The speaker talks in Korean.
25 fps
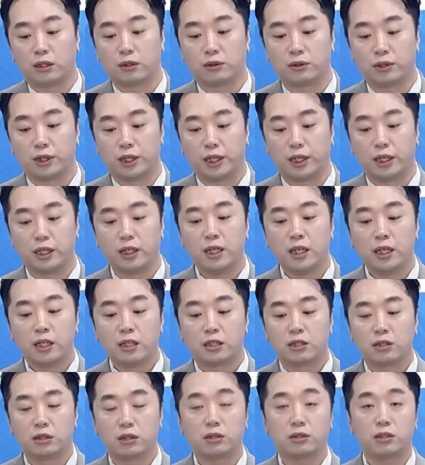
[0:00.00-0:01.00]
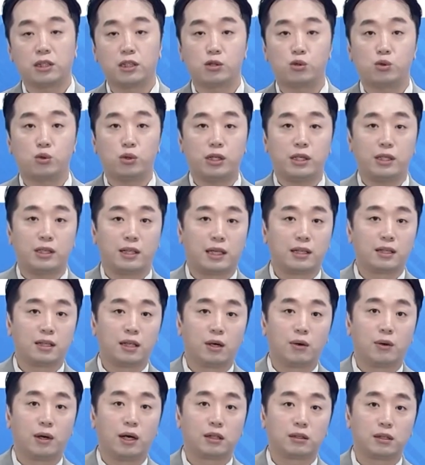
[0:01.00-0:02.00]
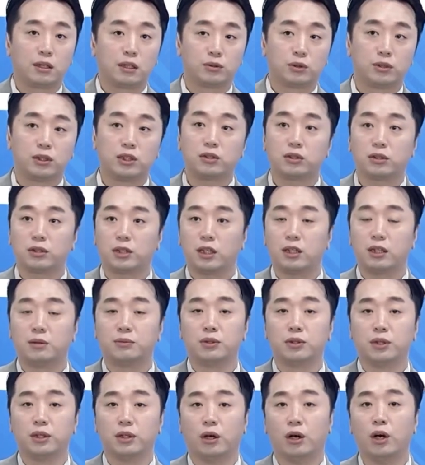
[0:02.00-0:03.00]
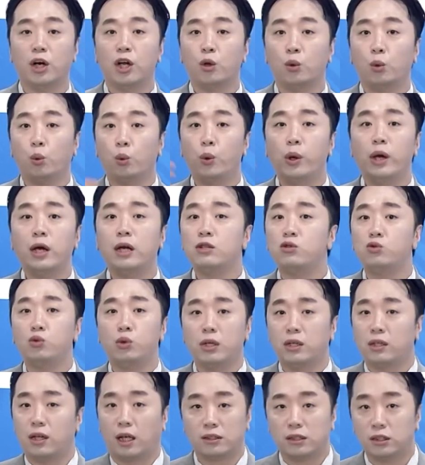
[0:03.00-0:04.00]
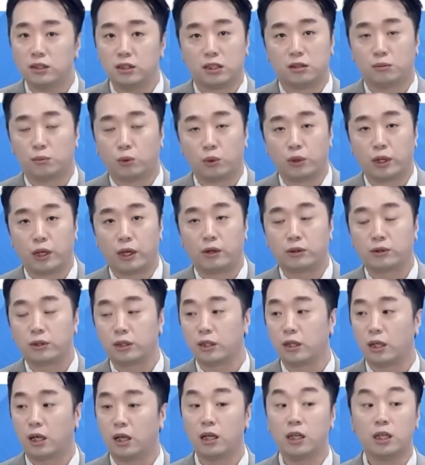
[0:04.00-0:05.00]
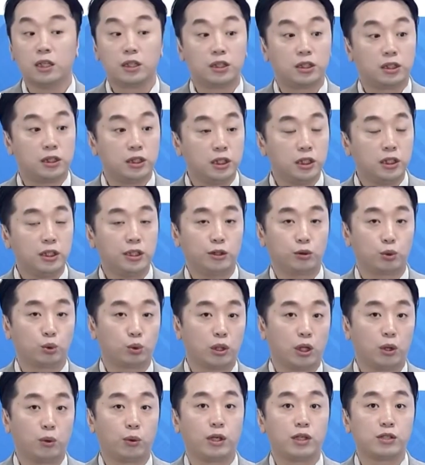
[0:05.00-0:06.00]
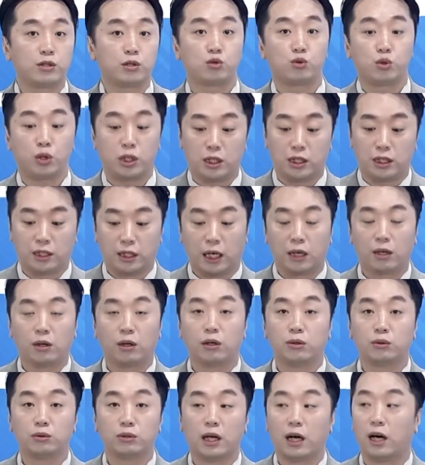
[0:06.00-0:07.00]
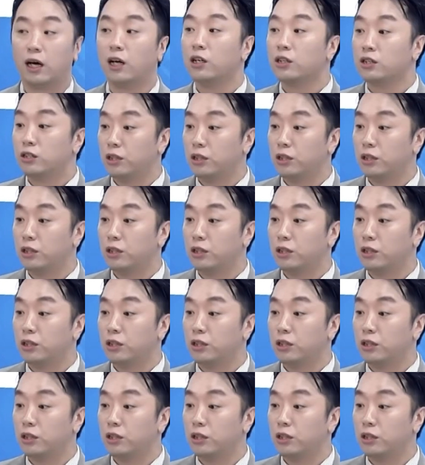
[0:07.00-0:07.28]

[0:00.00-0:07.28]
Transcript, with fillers: 있다는 건데 그렇게 수익이 난다고 하더라도 시청자님은요 왜 수익 났는지를 몰라요. 그러니까 지인이 좋다고 해서 수익이 난 거구나.